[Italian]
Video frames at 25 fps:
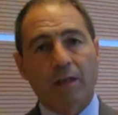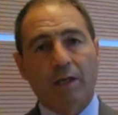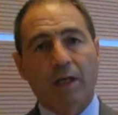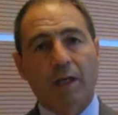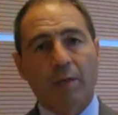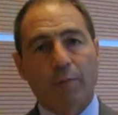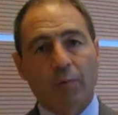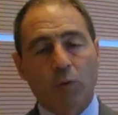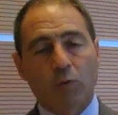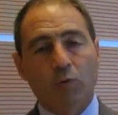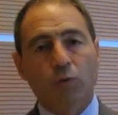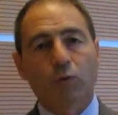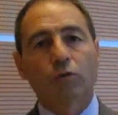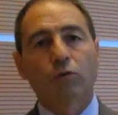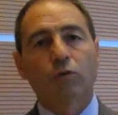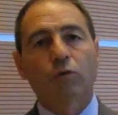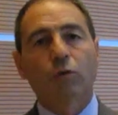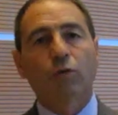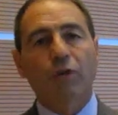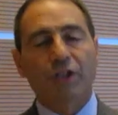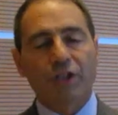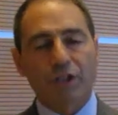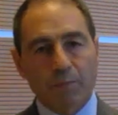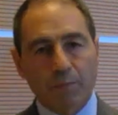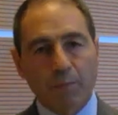che il prodotto
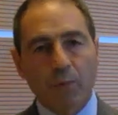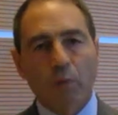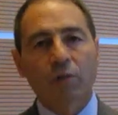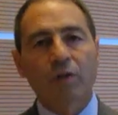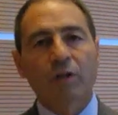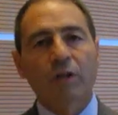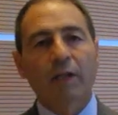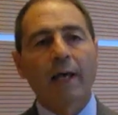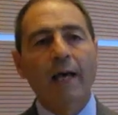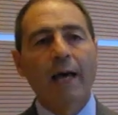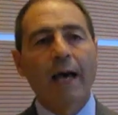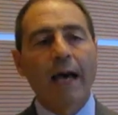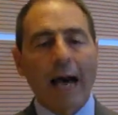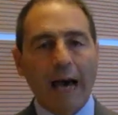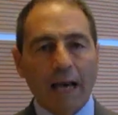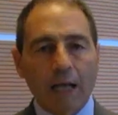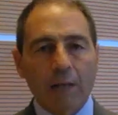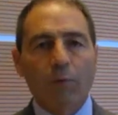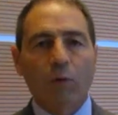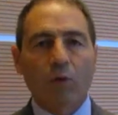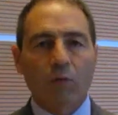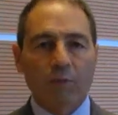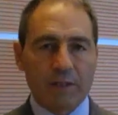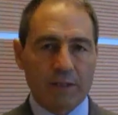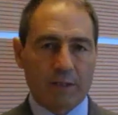risponde alle
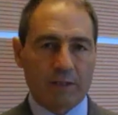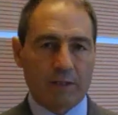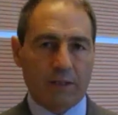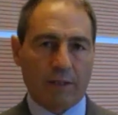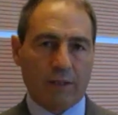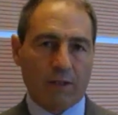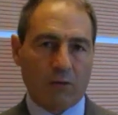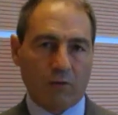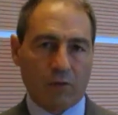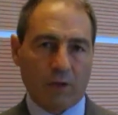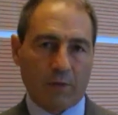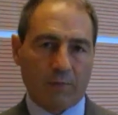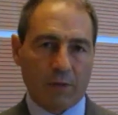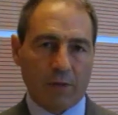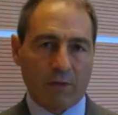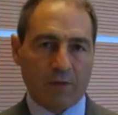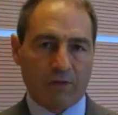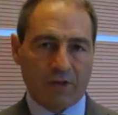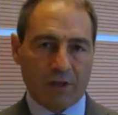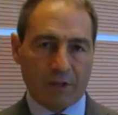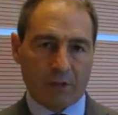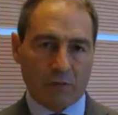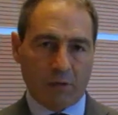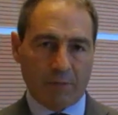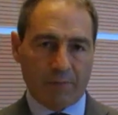promesse che noi abbiamo
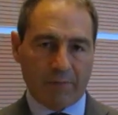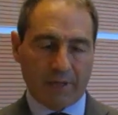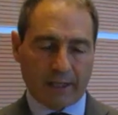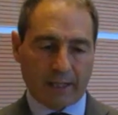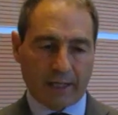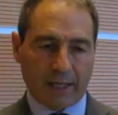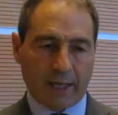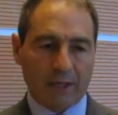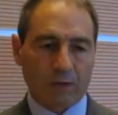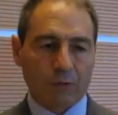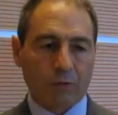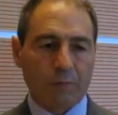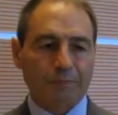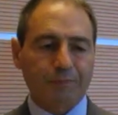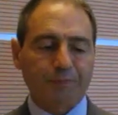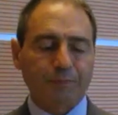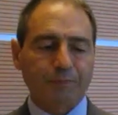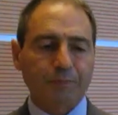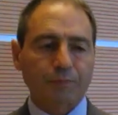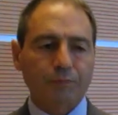fatto al mercato.